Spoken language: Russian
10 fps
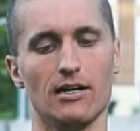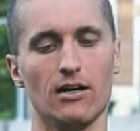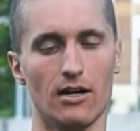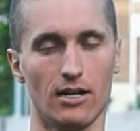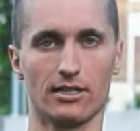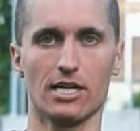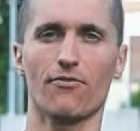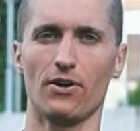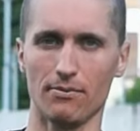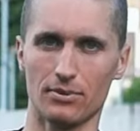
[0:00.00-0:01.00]
А,
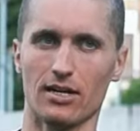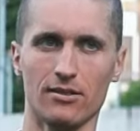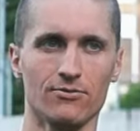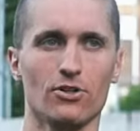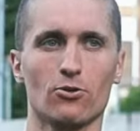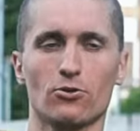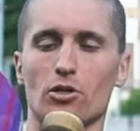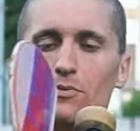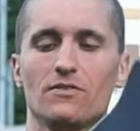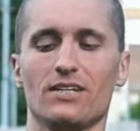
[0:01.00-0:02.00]
кикфлип, да, вокруг
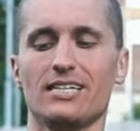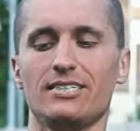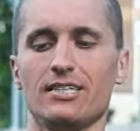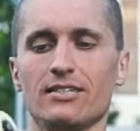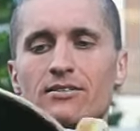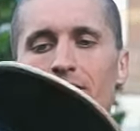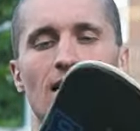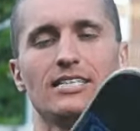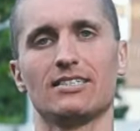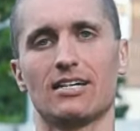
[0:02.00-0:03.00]
собственной оси.
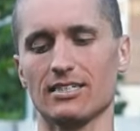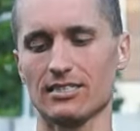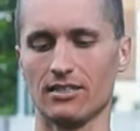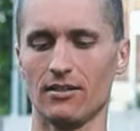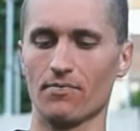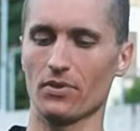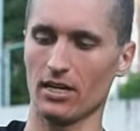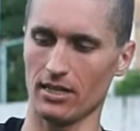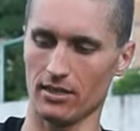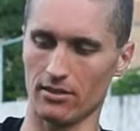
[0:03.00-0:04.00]
Один раз
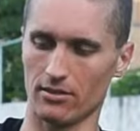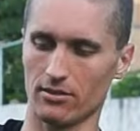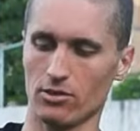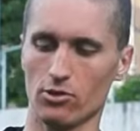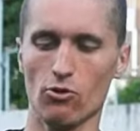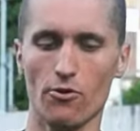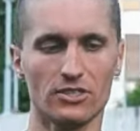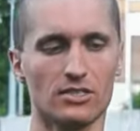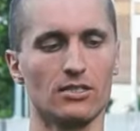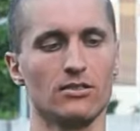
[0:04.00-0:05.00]

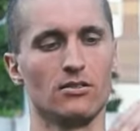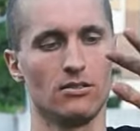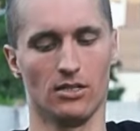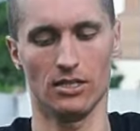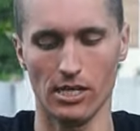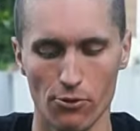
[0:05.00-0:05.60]
ловится и